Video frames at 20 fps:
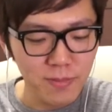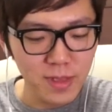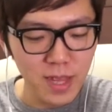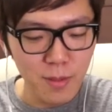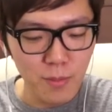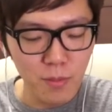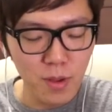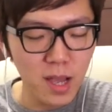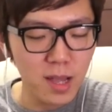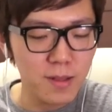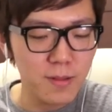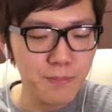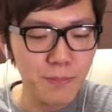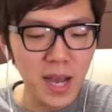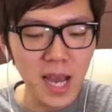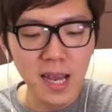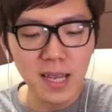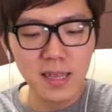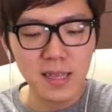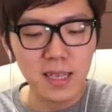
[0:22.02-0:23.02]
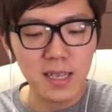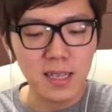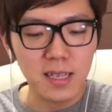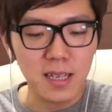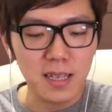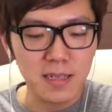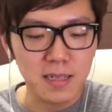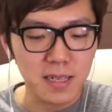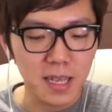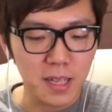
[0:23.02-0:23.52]
でパーティー
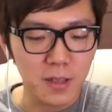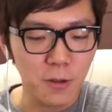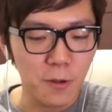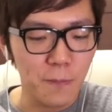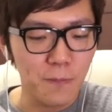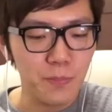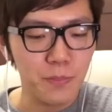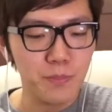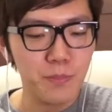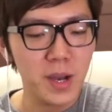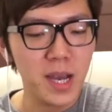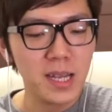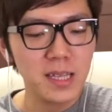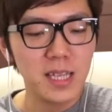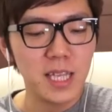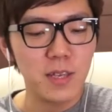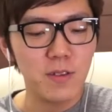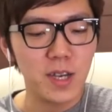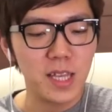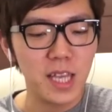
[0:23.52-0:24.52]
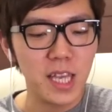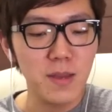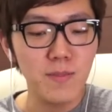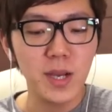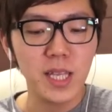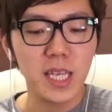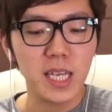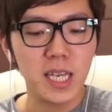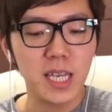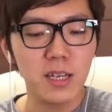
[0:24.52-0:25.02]
ですけど、パーティーはね、
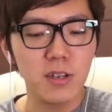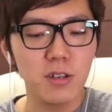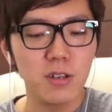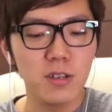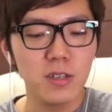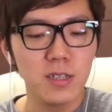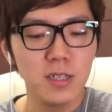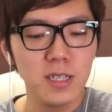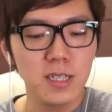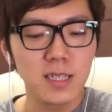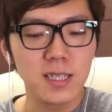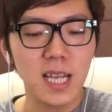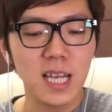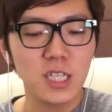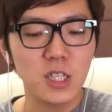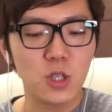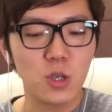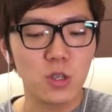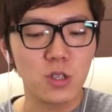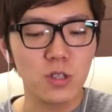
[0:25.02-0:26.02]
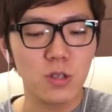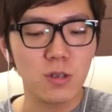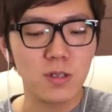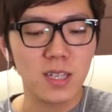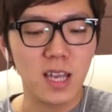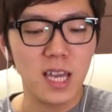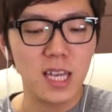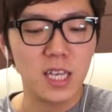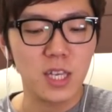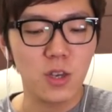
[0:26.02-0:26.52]
今できるさん色の
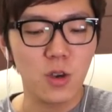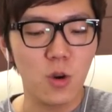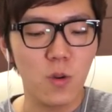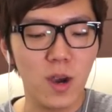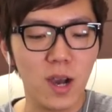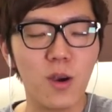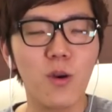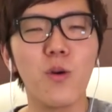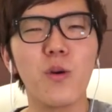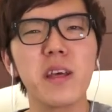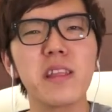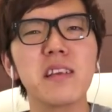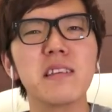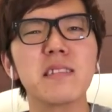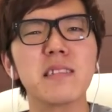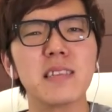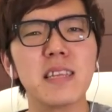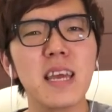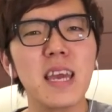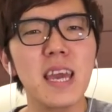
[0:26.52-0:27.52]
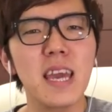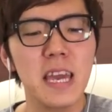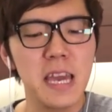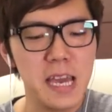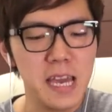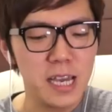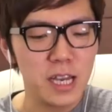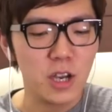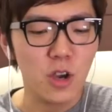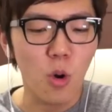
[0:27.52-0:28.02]
最強はこれですね。
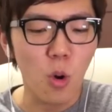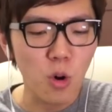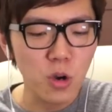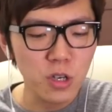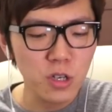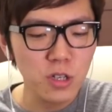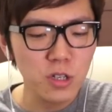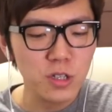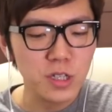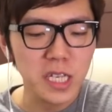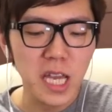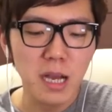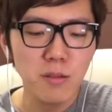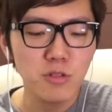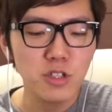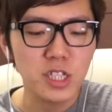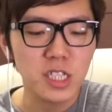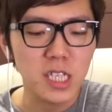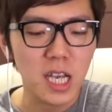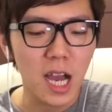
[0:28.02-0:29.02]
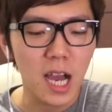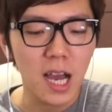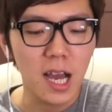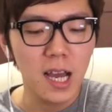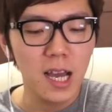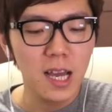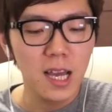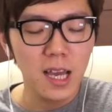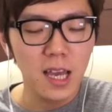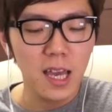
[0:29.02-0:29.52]
悟空、ヤムチャ、
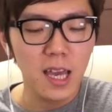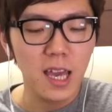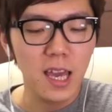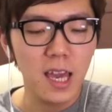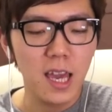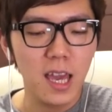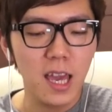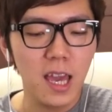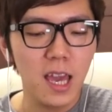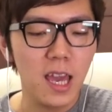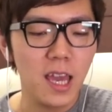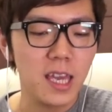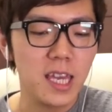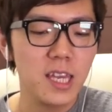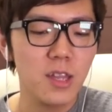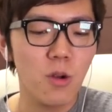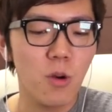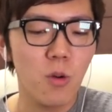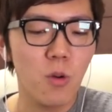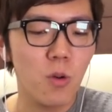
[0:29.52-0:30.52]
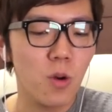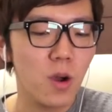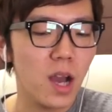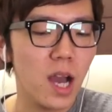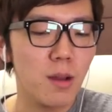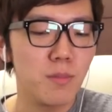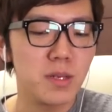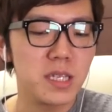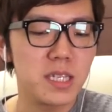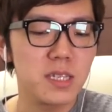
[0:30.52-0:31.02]
えー、火の
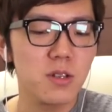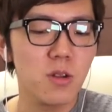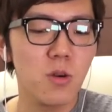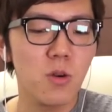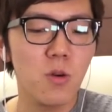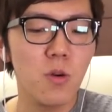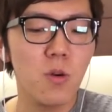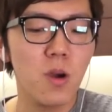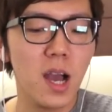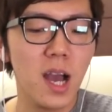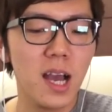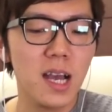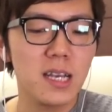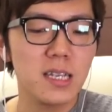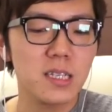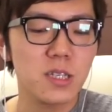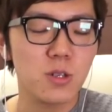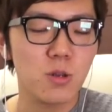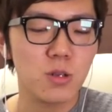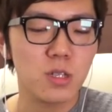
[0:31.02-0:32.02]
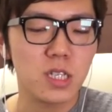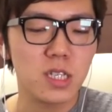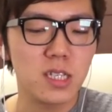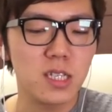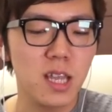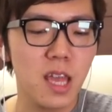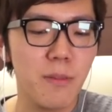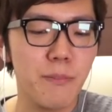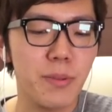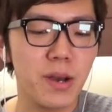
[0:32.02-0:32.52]
オーガー、水のオーガー、そ
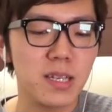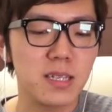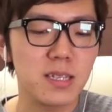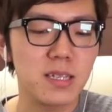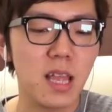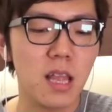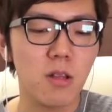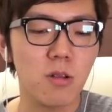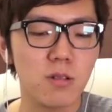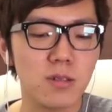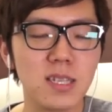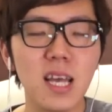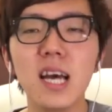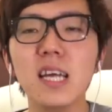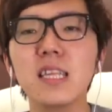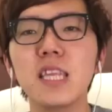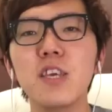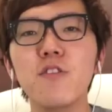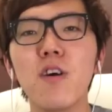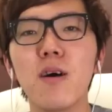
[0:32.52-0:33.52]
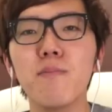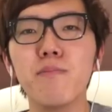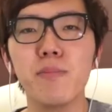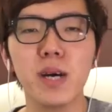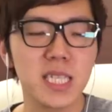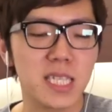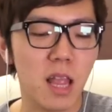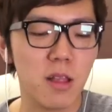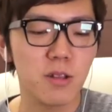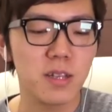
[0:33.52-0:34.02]
してバステト、
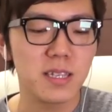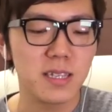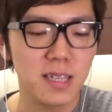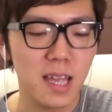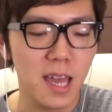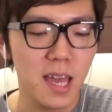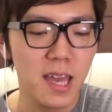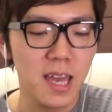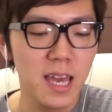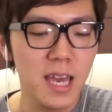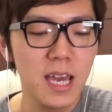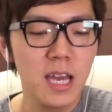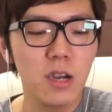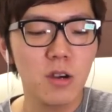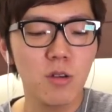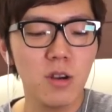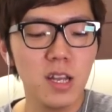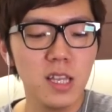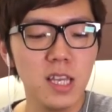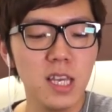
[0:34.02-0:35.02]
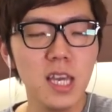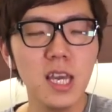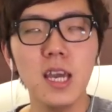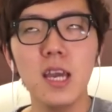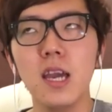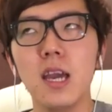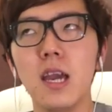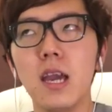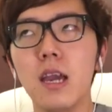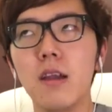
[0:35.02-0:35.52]
サーティワンバステトですね。これ
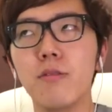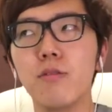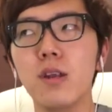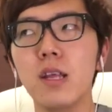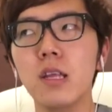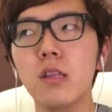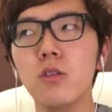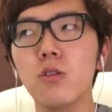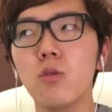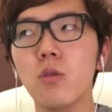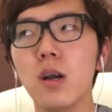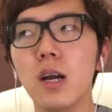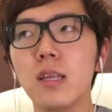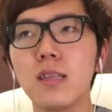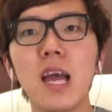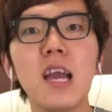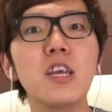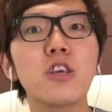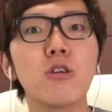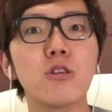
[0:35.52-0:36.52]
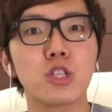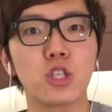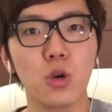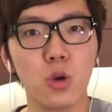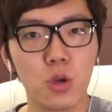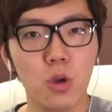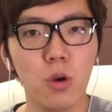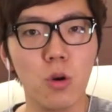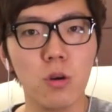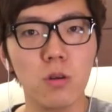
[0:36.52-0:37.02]
に、えー、フレンドが大強
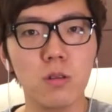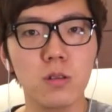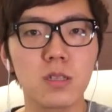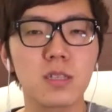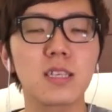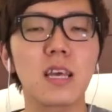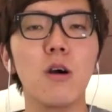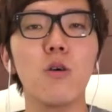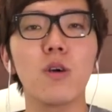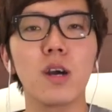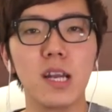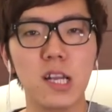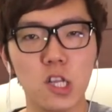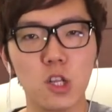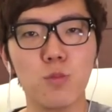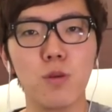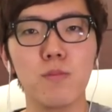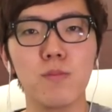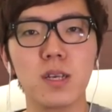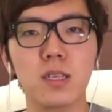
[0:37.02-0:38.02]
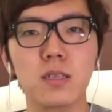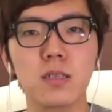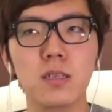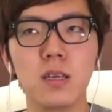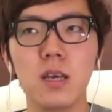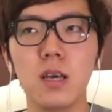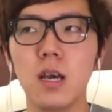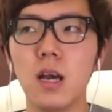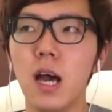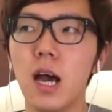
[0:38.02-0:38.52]
小強使おうかなと思いま
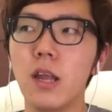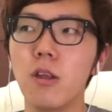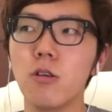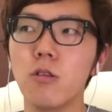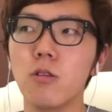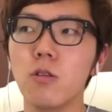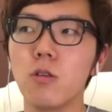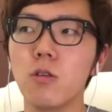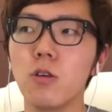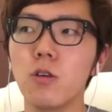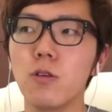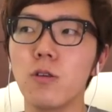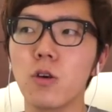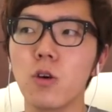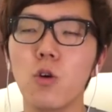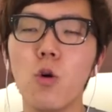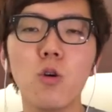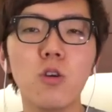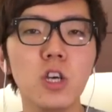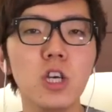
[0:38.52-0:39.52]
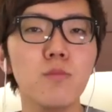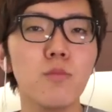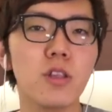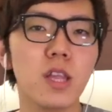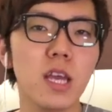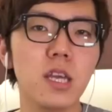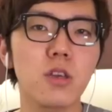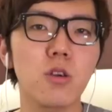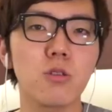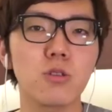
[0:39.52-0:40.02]
す。あのー、悟空も
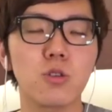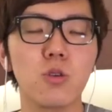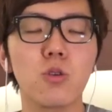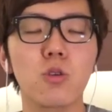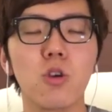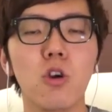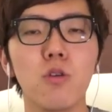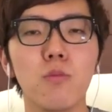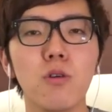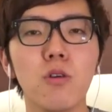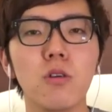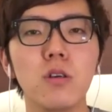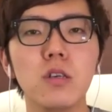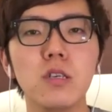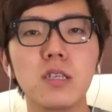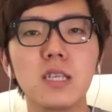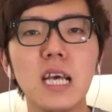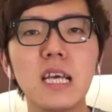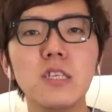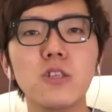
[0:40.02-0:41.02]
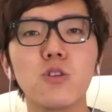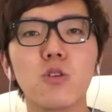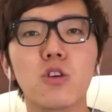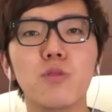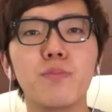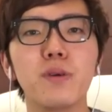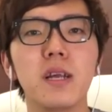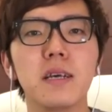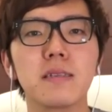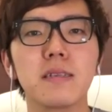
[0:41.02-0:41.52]
大強小強もさん
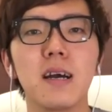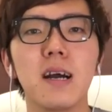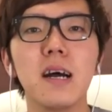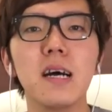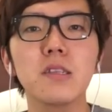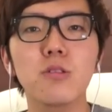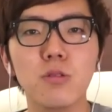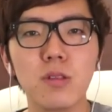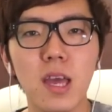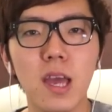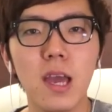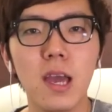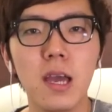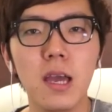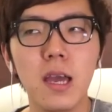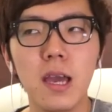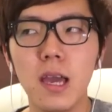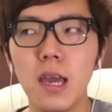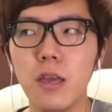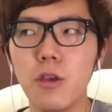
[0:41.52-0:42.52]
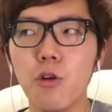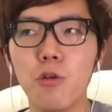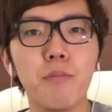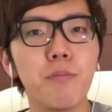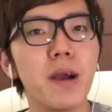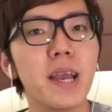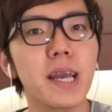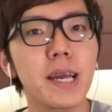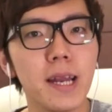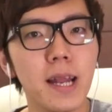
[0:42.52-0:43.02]
色プラスハートで、えー、よ
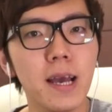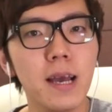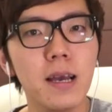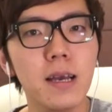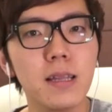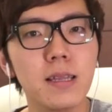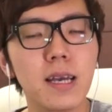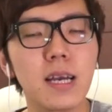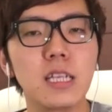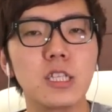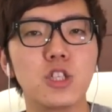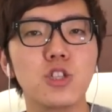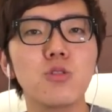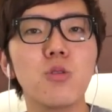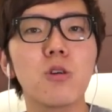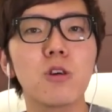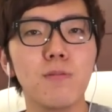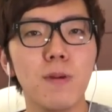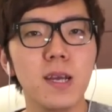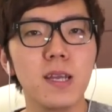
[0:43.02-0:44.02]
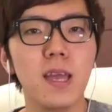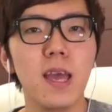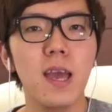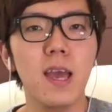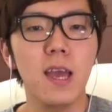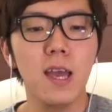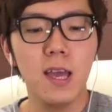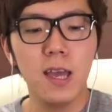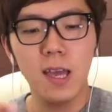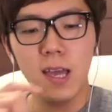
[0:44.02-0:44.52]
んばいかな。だからじゅうろくばい
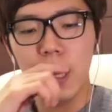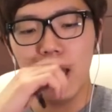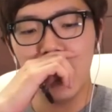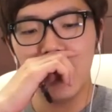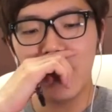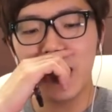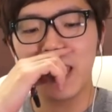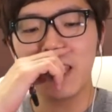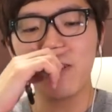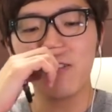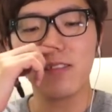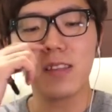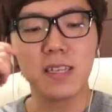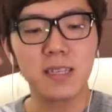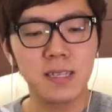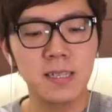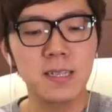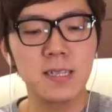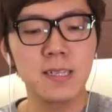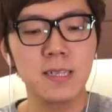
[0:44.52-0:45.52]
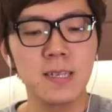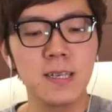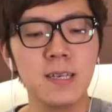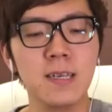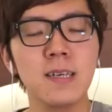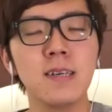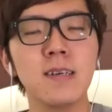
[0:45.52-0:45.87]
で、えー、できるんです。